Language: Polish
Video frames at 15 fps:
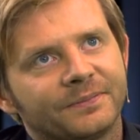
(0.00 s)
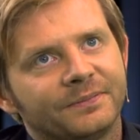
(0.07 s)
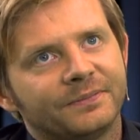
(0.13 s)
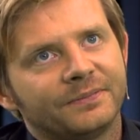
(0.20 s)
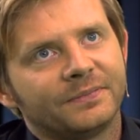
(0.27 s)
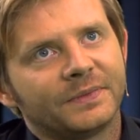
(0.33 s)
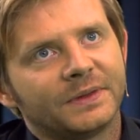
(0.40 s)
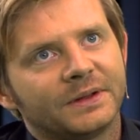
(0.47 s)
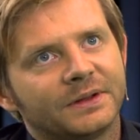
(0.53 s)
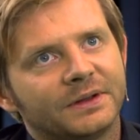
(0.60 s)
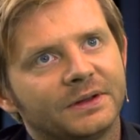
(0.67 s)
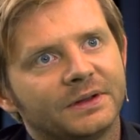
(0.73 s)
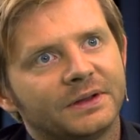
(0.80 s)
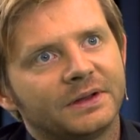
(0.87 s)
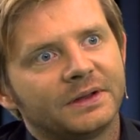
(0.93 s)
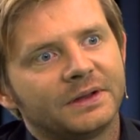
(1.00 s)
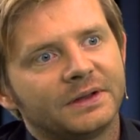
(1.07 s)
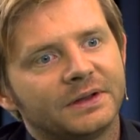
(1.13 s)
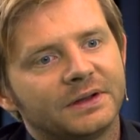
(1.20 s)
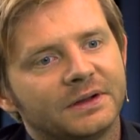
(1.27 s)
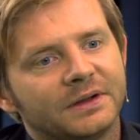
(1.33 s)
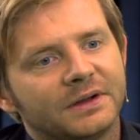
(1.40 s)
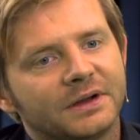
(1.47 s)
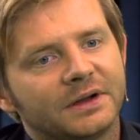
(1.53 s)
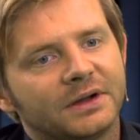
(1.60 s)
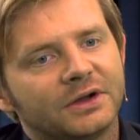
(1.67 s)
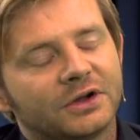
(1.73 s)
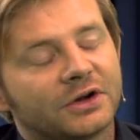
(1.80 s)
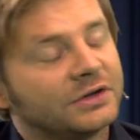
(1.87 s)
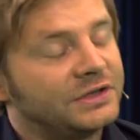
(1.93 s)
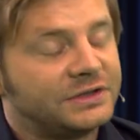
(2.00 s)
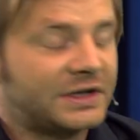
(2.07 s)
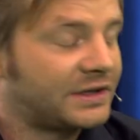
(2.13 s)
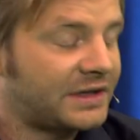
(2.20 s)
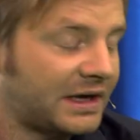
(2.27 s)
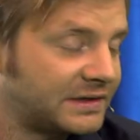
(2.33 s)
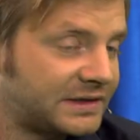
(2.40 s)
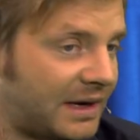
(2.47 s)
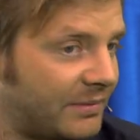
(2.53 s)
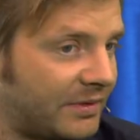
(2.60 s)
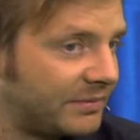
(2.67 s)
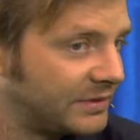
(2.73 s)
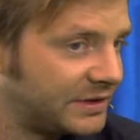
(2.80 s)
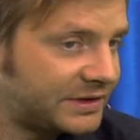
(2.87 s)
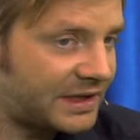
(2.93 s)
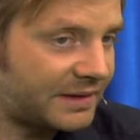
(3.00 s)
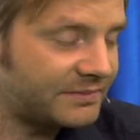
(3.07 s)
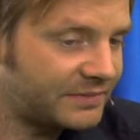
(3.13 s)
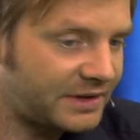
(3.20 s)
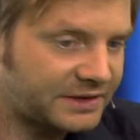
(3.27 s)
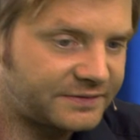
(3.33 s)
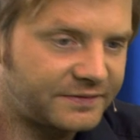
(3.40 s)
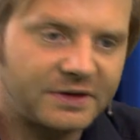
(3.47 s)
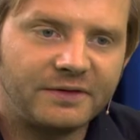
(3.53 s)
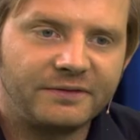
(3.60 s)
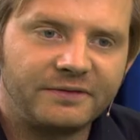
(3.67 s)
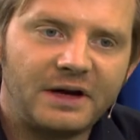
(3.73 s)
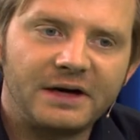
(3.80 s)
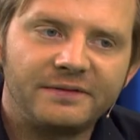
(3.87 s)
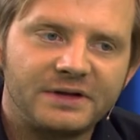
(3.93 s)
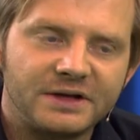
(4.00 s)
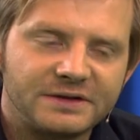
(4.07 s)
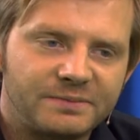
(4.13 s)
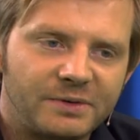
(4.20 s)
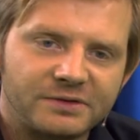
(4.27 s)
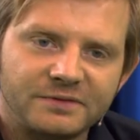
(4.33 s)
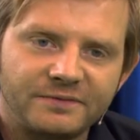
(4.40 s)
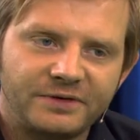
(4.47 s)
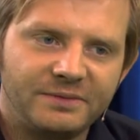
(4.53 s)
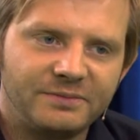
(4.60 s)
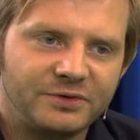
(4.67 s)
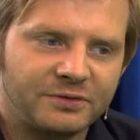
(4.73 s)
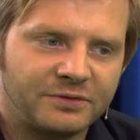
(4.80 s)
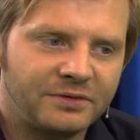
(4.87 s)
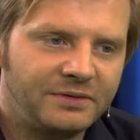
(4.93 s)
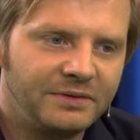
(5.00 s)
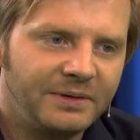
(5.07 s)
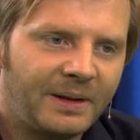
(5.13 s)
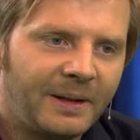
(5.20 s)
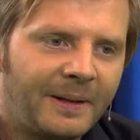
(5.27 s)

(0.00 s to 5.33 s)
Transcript: Mm, rodzice tak samo gdzieś tam nas wychowywali w ten sposób, w tym duchu.